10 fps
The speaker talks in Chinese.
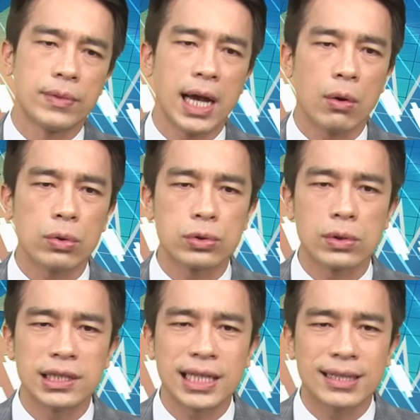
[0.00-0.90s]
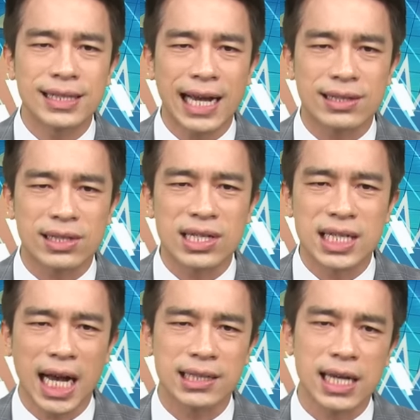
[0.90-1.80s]
那我说现在只是
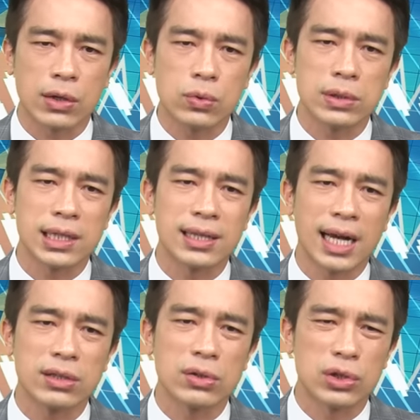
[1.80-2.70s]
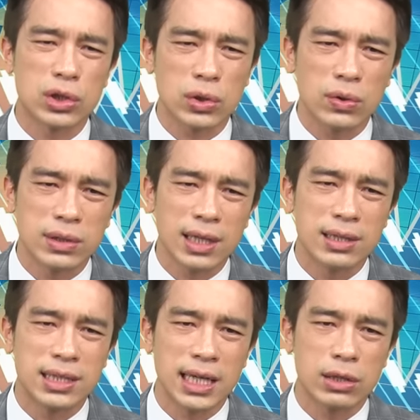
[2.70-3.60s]
上涨过程当中的修
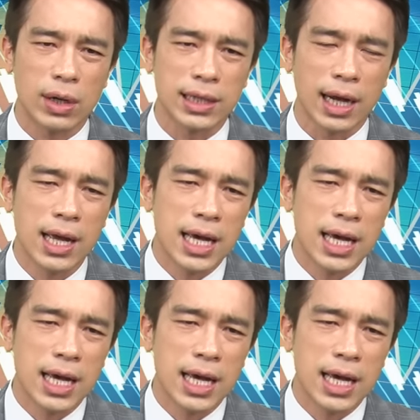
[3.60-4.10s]
正阶段啊，